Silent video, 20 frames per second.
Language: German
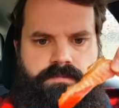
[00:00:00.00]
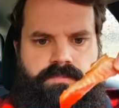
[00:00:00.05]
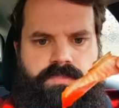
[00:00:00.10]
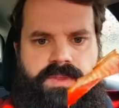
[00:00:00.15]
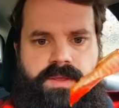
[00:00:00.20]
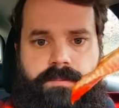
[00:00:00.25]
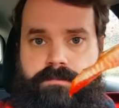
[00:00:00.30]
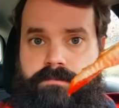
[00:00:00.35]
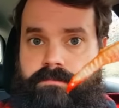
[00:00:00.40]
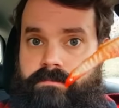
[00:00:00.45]

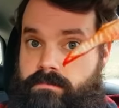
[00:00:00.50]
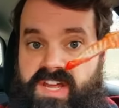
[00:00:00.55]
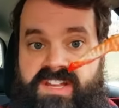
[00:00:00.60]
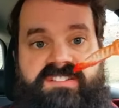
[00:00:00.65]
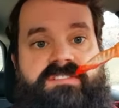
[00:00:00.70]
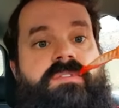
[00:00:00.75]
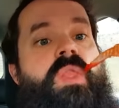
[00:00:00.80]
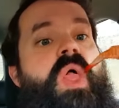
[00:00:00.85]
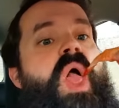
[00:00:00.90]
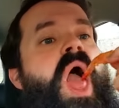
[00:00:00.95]
dippen,
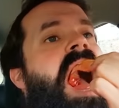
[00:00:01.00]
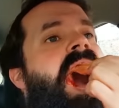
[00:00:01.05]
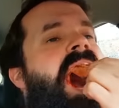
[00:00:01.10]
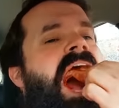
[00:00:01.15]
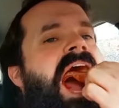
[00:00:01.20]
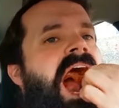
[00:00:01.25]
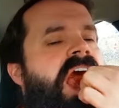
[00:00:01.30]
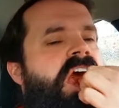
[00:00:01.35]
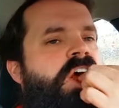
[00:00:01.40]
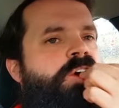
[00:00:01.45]
essen.
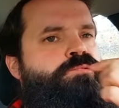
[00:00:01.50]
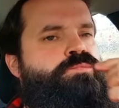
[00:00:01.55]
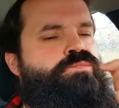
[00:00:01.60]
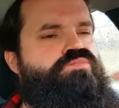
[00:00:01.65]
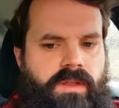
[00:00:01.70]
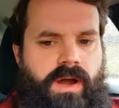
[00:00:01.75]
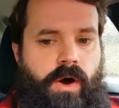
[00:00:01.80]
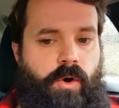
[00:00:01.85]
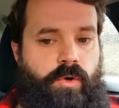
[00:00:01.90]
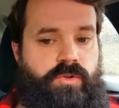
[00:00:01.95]

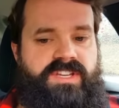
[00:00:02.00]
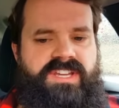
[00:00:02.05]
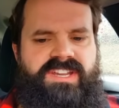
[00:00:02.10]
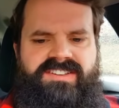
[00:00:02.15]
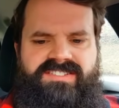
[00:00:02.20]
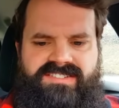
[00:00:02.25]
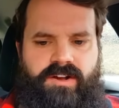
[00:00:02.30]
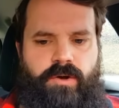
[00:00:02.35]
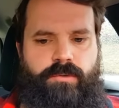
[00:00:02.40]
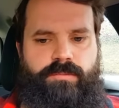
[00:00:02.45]
Auch die
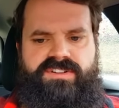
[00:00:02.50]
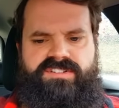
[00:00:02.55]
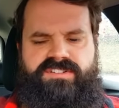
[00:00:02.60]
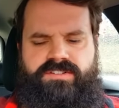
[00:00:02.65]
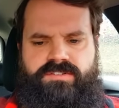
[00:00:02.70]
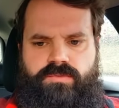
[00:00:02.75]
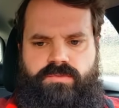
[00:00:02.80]
ist saumäßig